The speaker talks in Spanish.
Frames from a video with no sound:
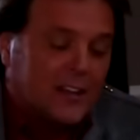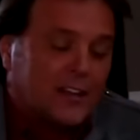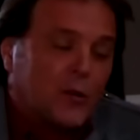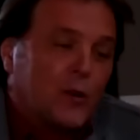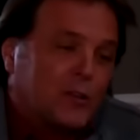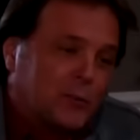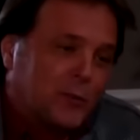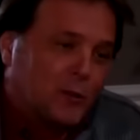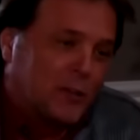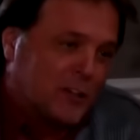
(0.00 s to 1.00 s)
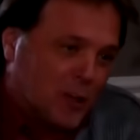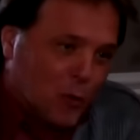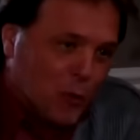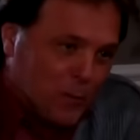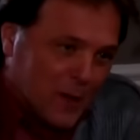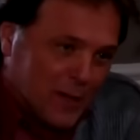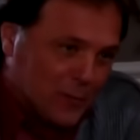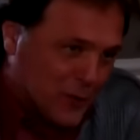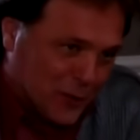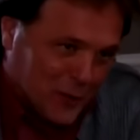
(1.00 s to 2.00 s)
Y de nuevo te pido una disculpa
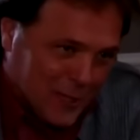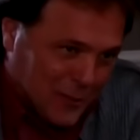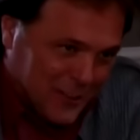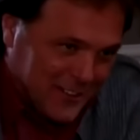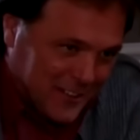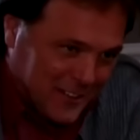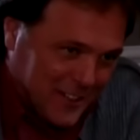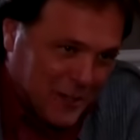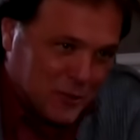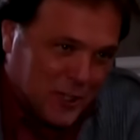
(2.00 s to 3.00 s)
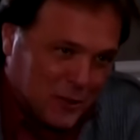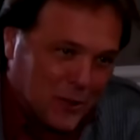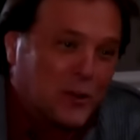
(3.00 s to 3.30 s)
por todas las molestias que te he causado.